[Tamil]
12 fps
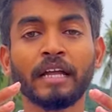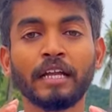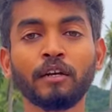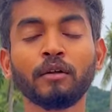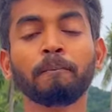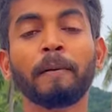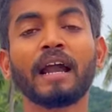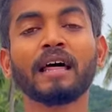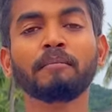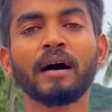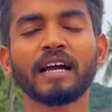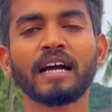இன்னும்
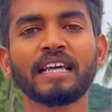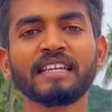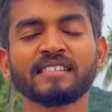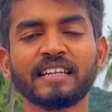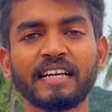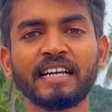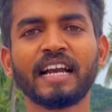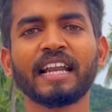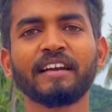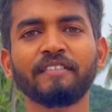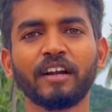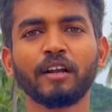பல மக்களை
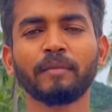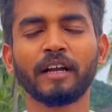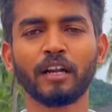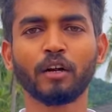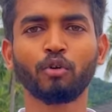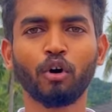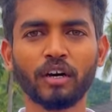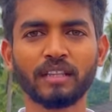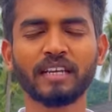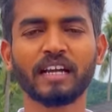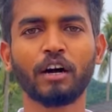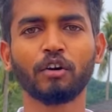சென்றடைய வேண்டும் என்ற
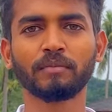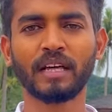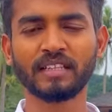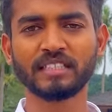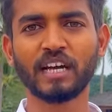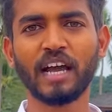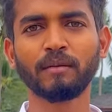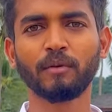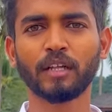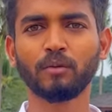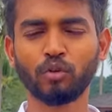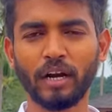நோக்கத்திற்காகவும் தான் அந்த ஜாயின்
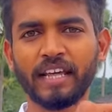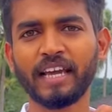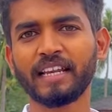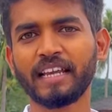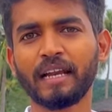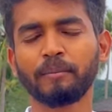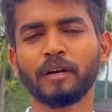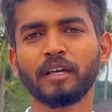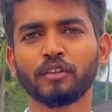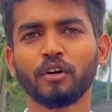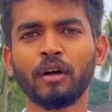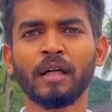பட்டன் முன்னாடியே கிரியேட்
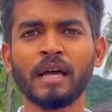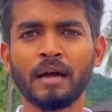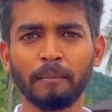பண்ணியிருந்தோம்